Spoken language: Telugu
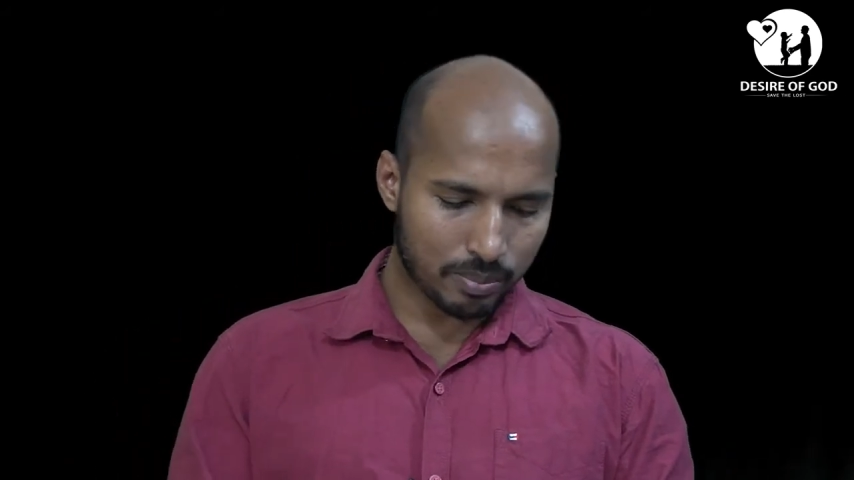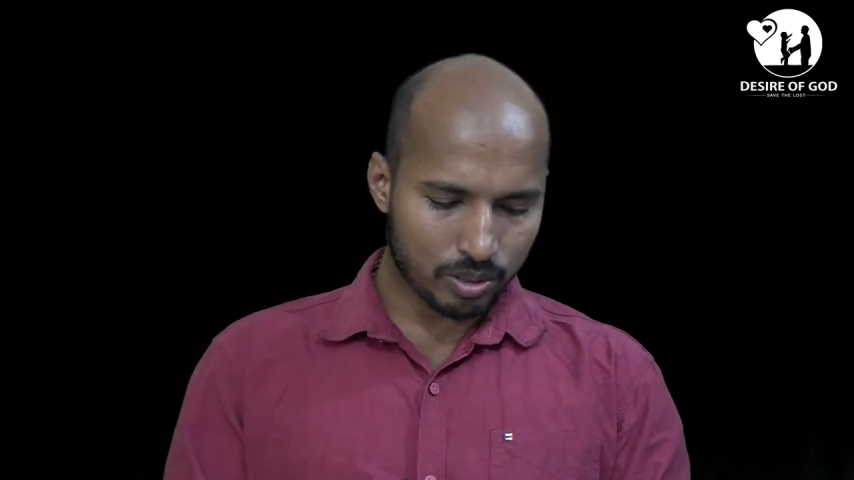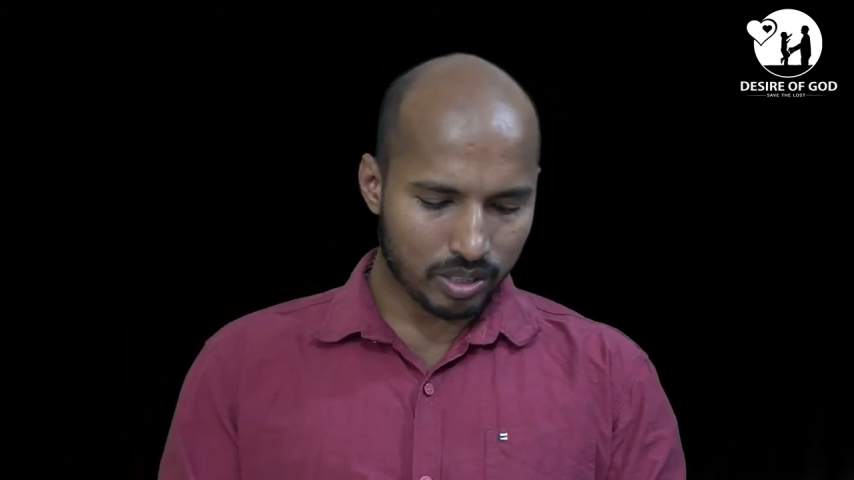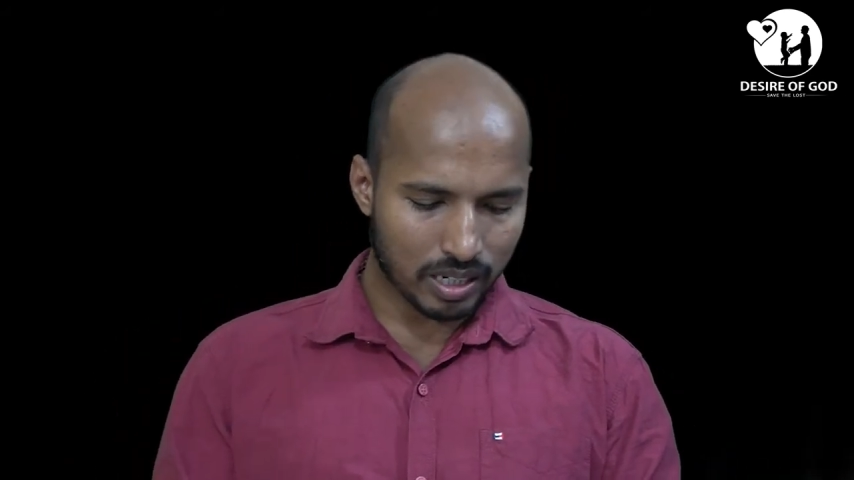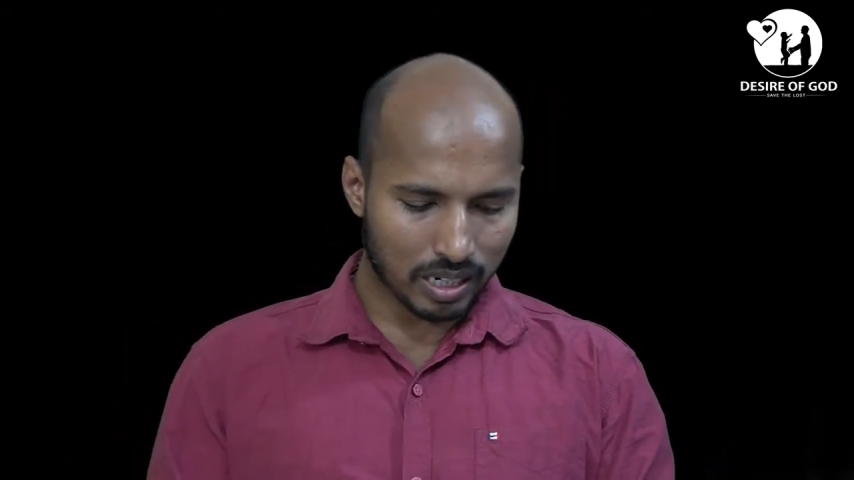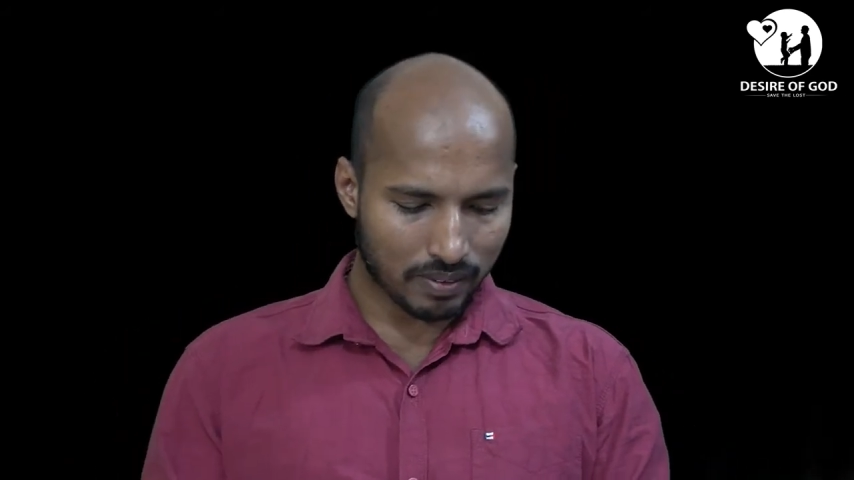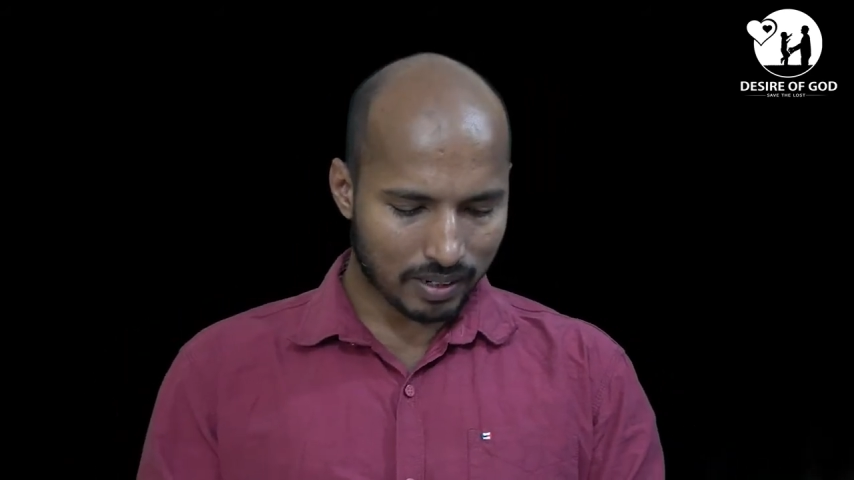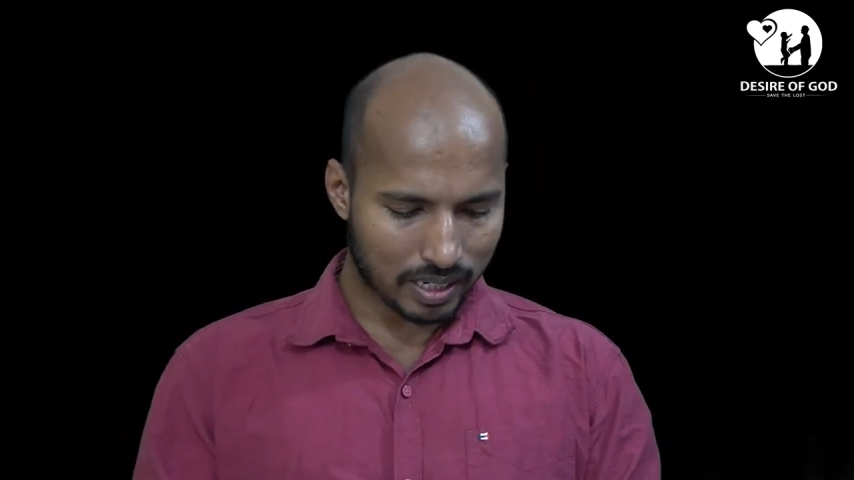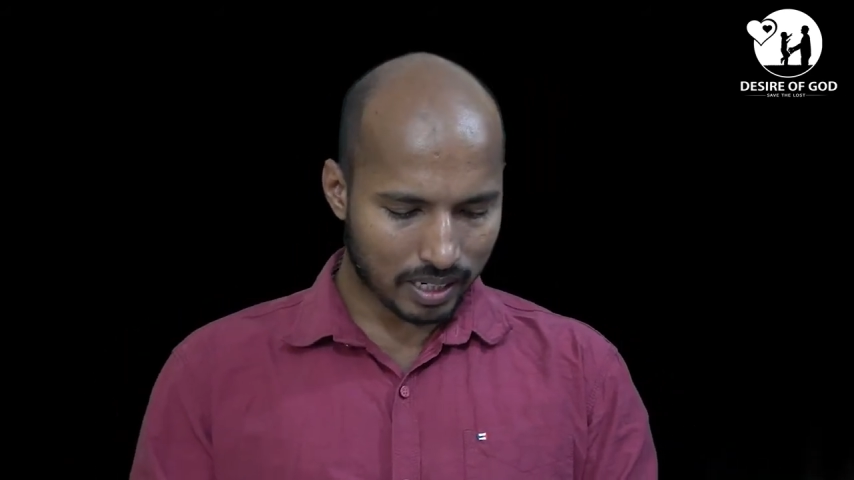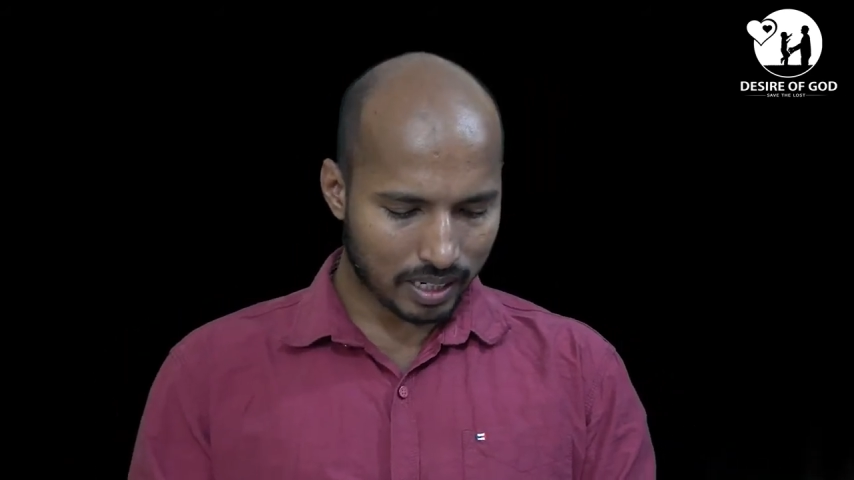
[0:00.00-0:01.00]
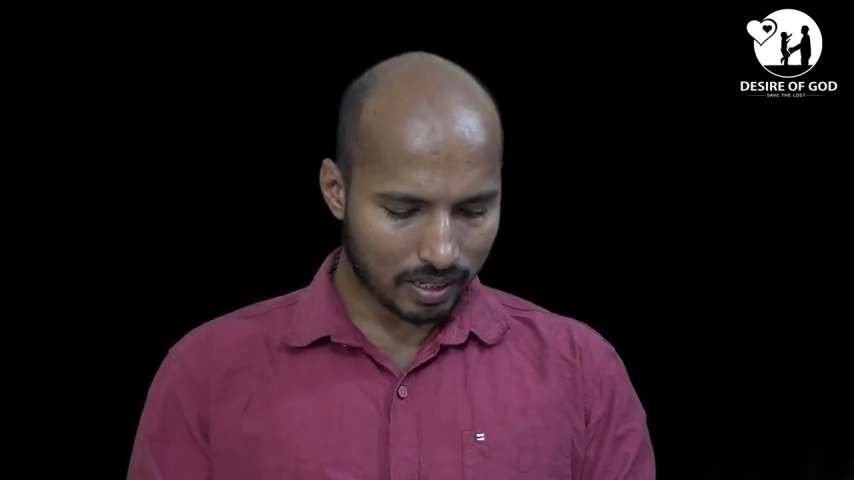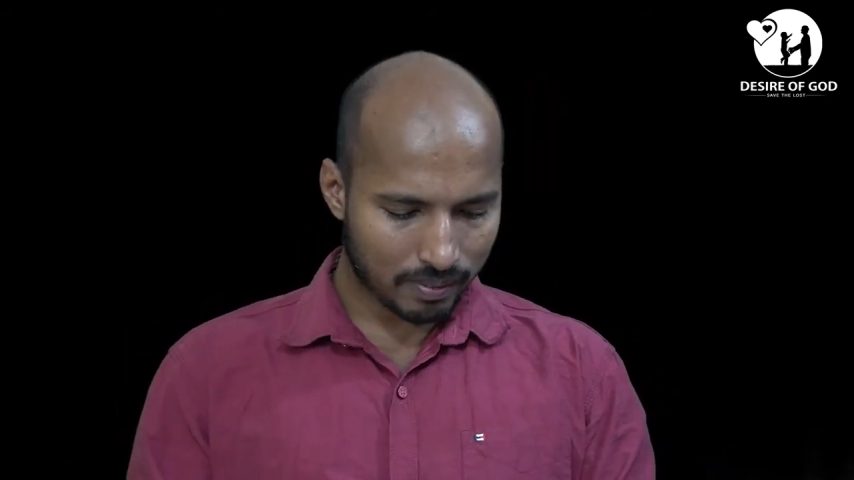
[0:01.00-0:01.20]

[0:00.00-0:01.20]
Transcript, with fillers: బుద్ధి గలవాని